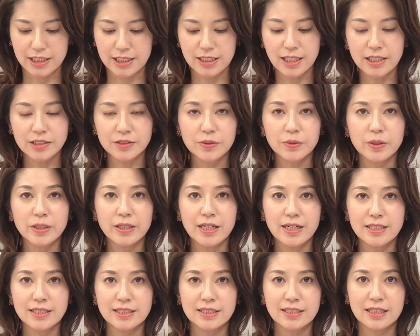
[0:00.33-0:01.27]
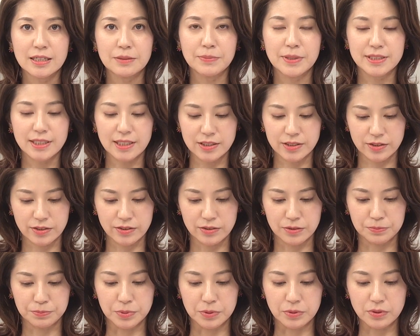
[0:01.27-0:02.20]
田総理大臣が目指
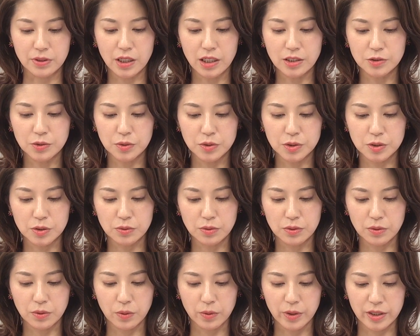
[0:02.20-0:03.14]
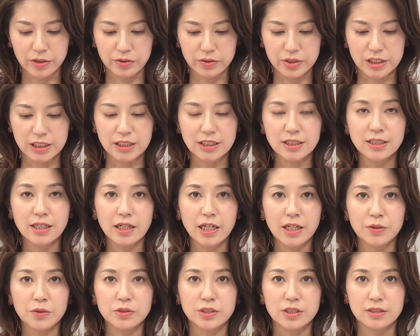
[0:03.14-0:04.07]
す物価上昇を超える賃上
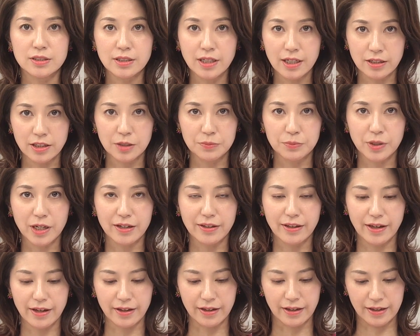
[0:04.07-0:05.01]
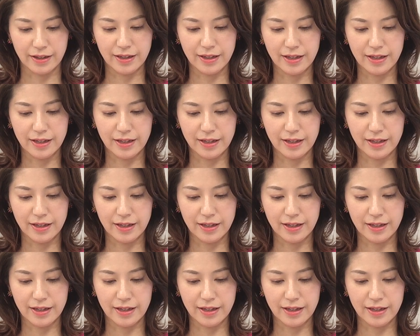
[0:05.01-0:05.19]
げの実現に向けて